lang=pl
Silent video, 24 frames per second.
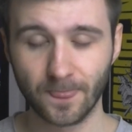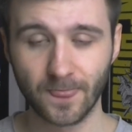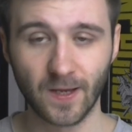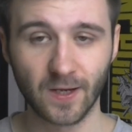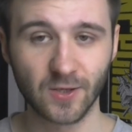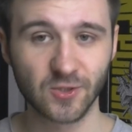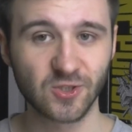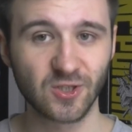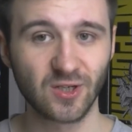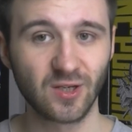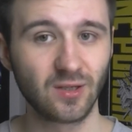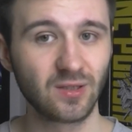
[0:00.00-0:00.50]

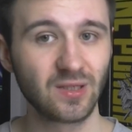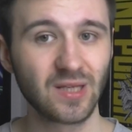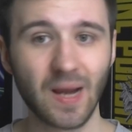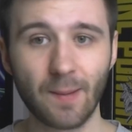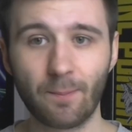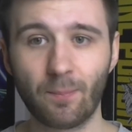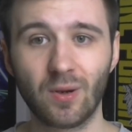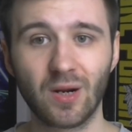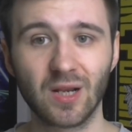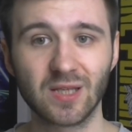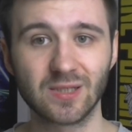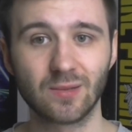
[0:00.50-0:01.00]
Także
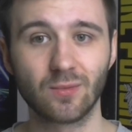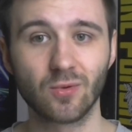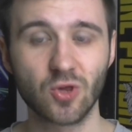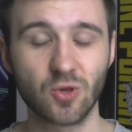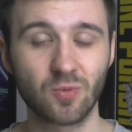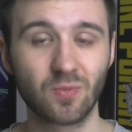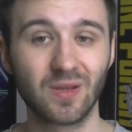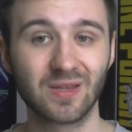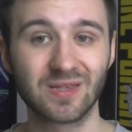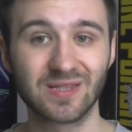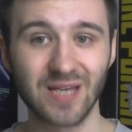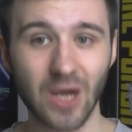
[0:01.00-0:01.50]
ja polecam od
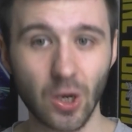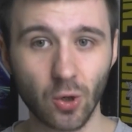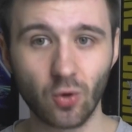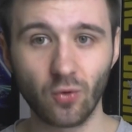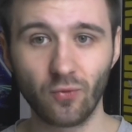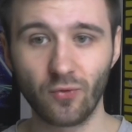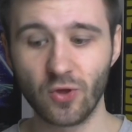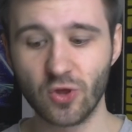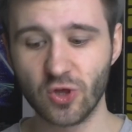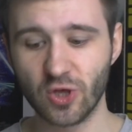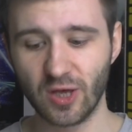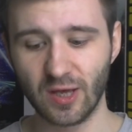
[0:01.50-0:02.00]
Ciebie
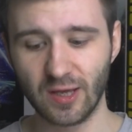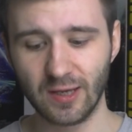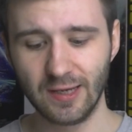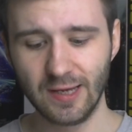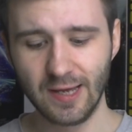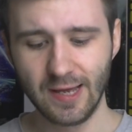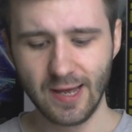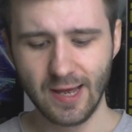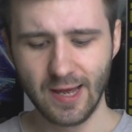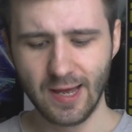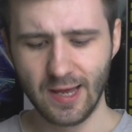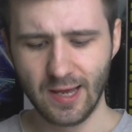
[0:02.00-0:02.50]
całkowicie.
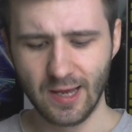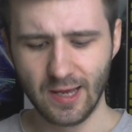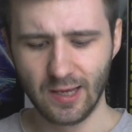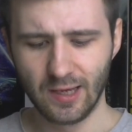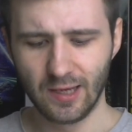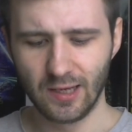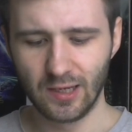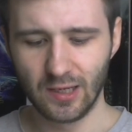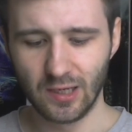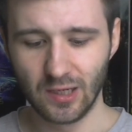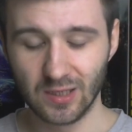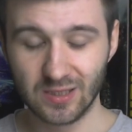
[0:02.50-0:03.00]

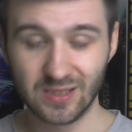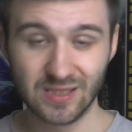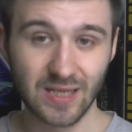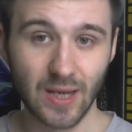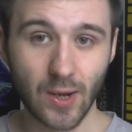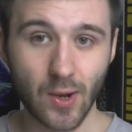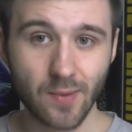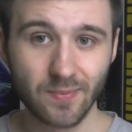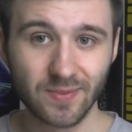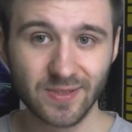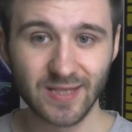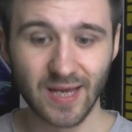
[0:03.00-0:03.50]
E, z
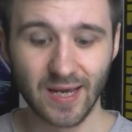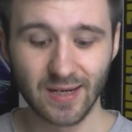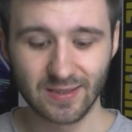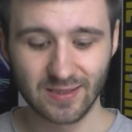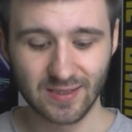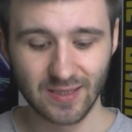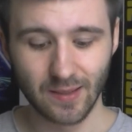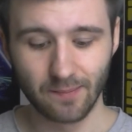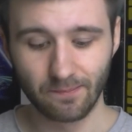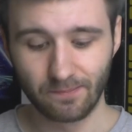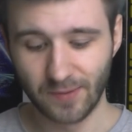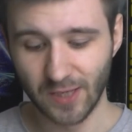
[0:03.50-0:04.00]
całym
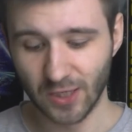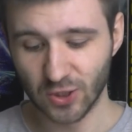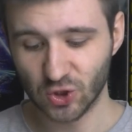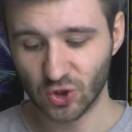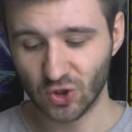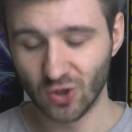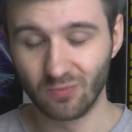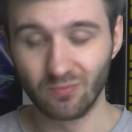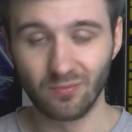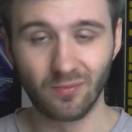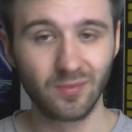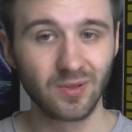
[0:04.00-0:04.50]
sercem,
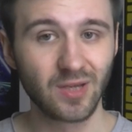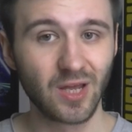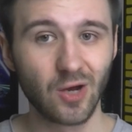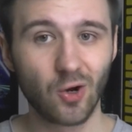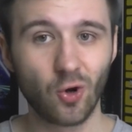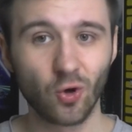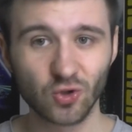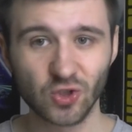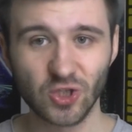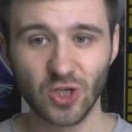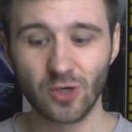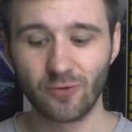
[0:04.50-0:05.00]
pieczną mnie
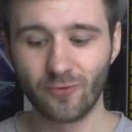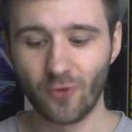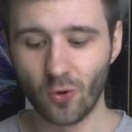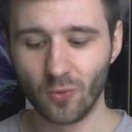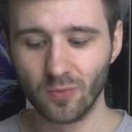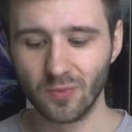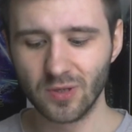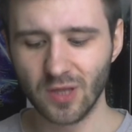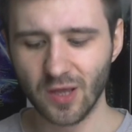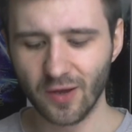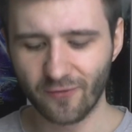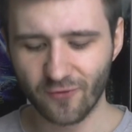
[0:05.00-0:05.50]

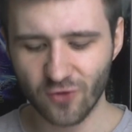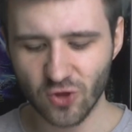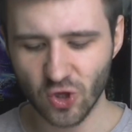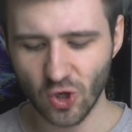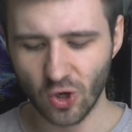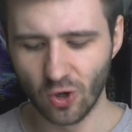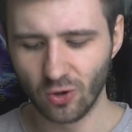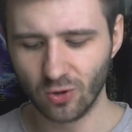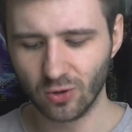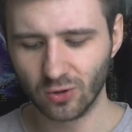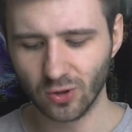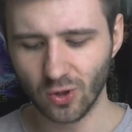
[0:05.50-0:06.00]
oczarował, mnie
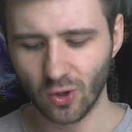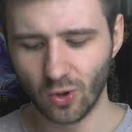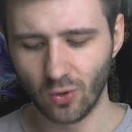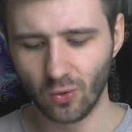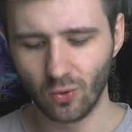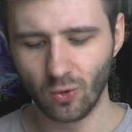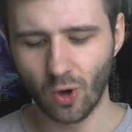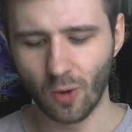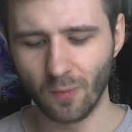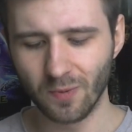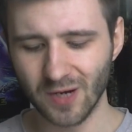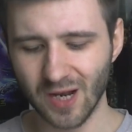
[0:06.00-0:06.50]

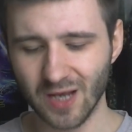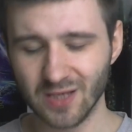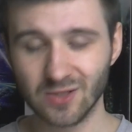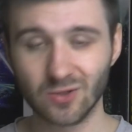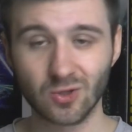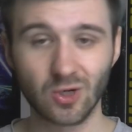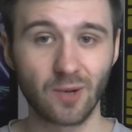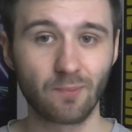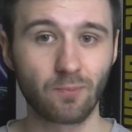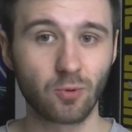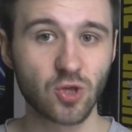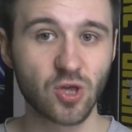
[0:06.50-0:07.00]
wciągnął, obrazy,
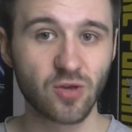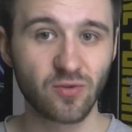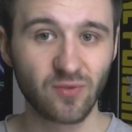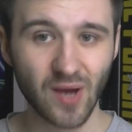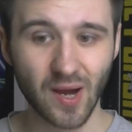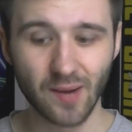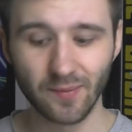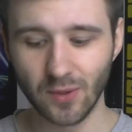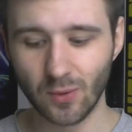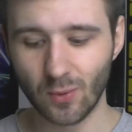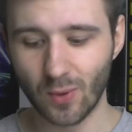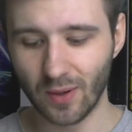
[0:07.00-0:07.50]
które
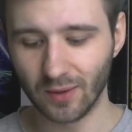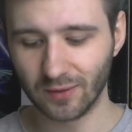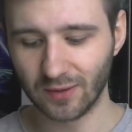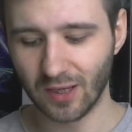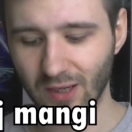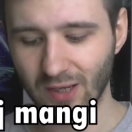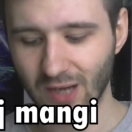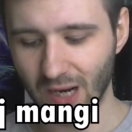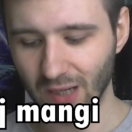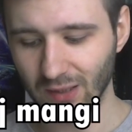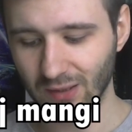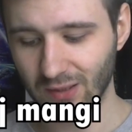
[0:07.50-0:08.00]
podziwiano na
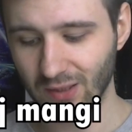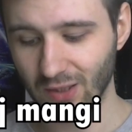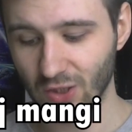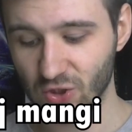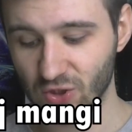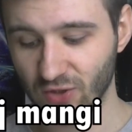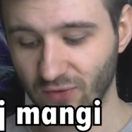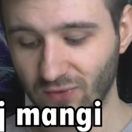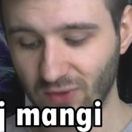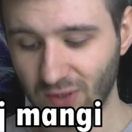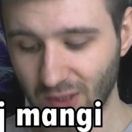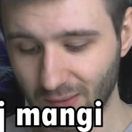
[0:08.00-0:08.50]
tej karty
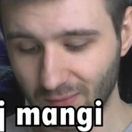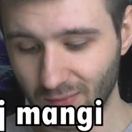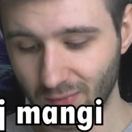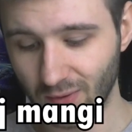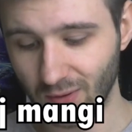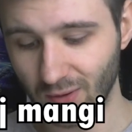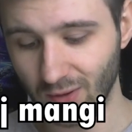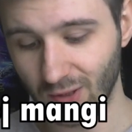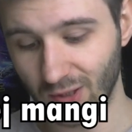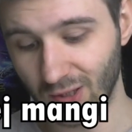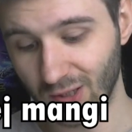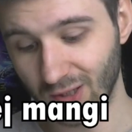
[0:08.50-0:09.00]
jeszcze w tym,
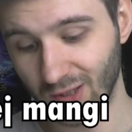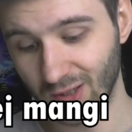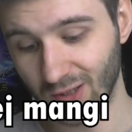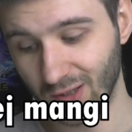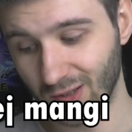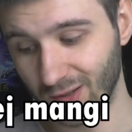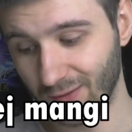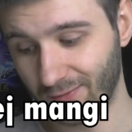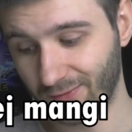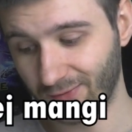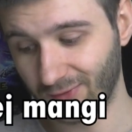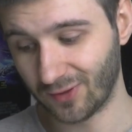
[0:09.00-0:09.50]
e,
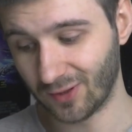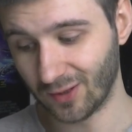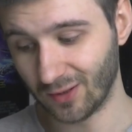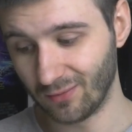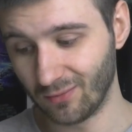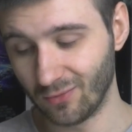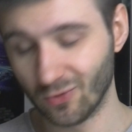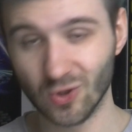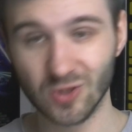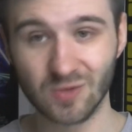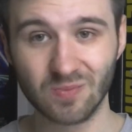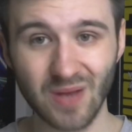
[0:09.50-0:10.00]
w
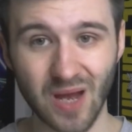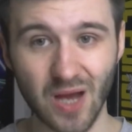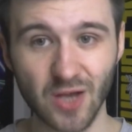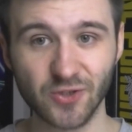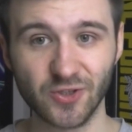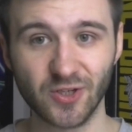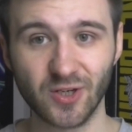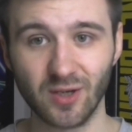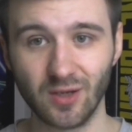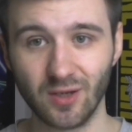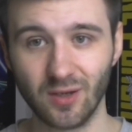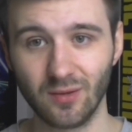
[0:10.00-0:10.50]
tym
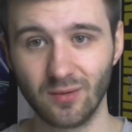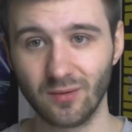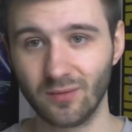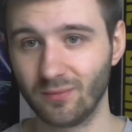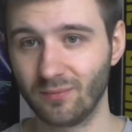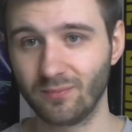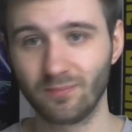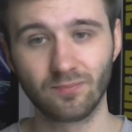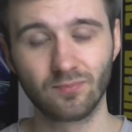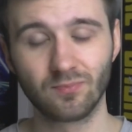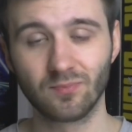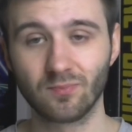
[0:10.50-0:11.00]
rozmiarze
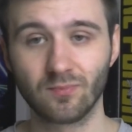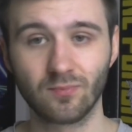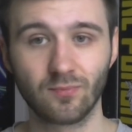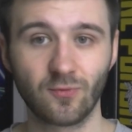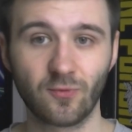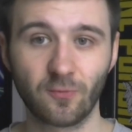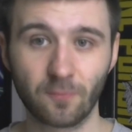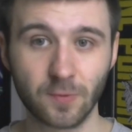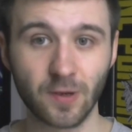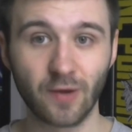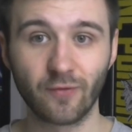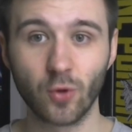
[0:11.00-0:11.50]

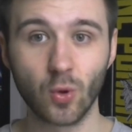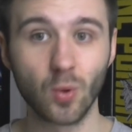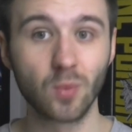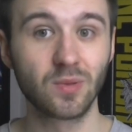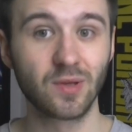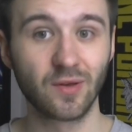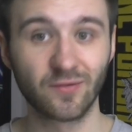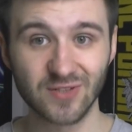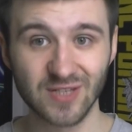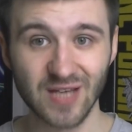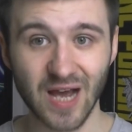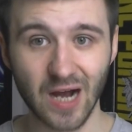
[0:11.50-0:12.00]
wprawiły
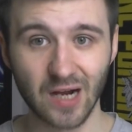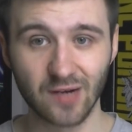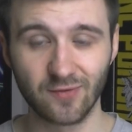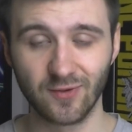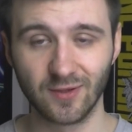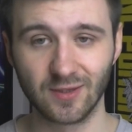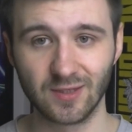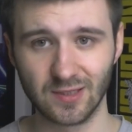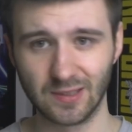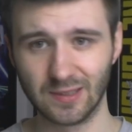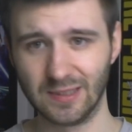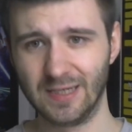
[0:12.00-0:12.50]
mnie w
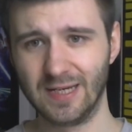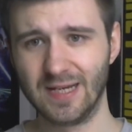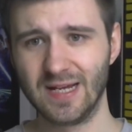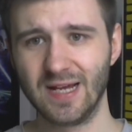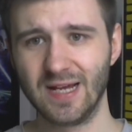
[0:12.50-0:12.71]
zachwyt.